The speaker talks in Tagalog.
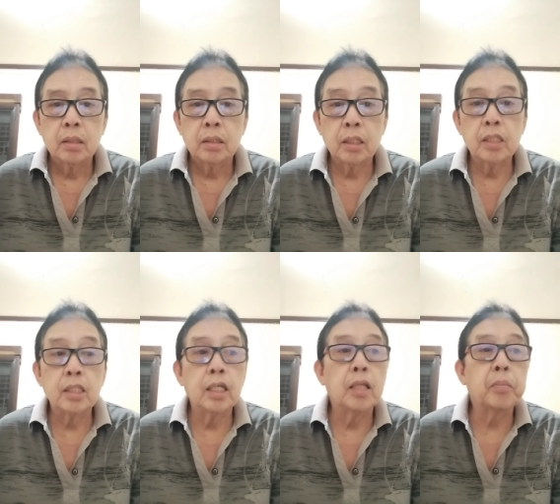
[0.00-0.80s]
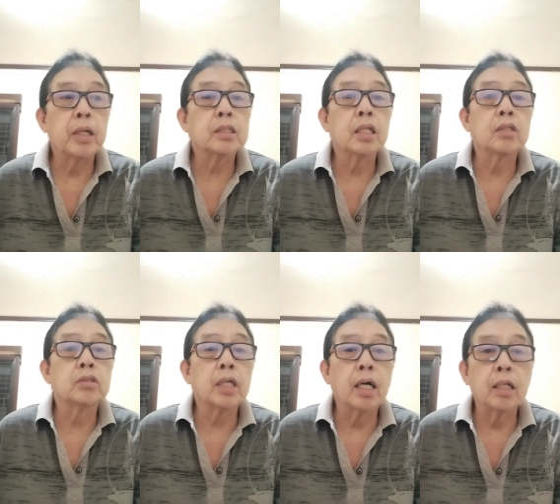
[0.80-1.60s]
sinisilip lang sila
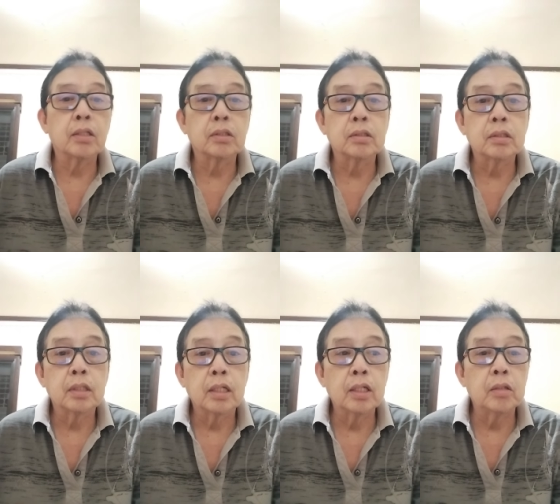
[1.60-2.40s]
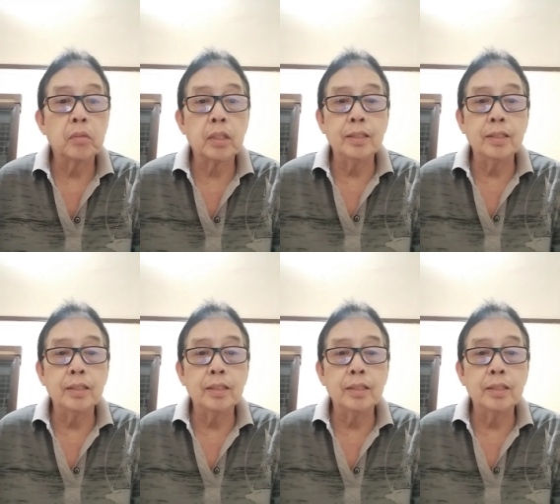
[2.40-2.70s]
doon sa ano, eh, yung...